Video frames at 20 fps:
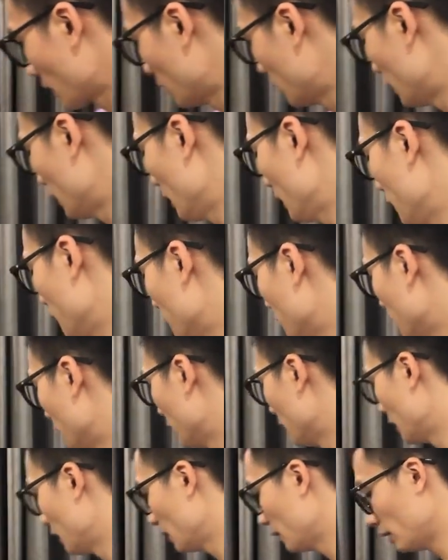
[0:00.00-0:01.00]
đấy
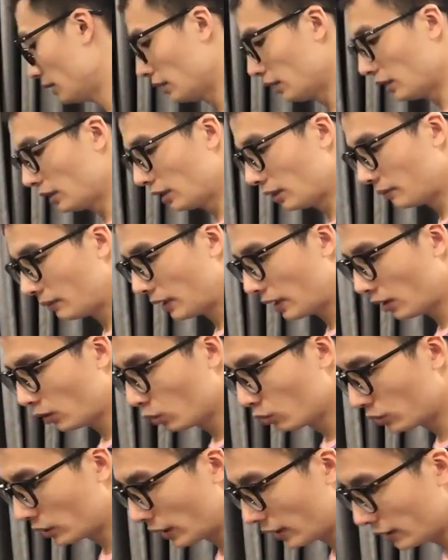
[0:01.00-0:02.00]
thì tiếp theo
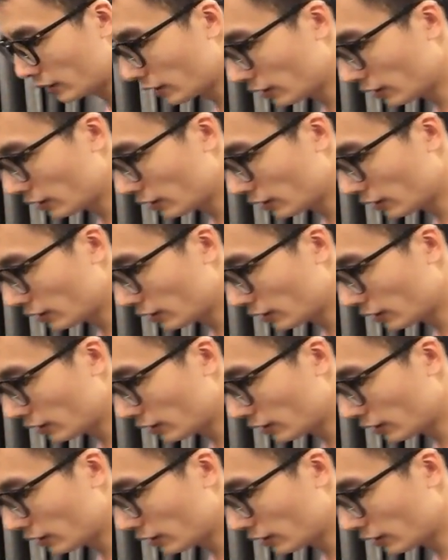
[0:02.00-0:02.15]
hùng sẽ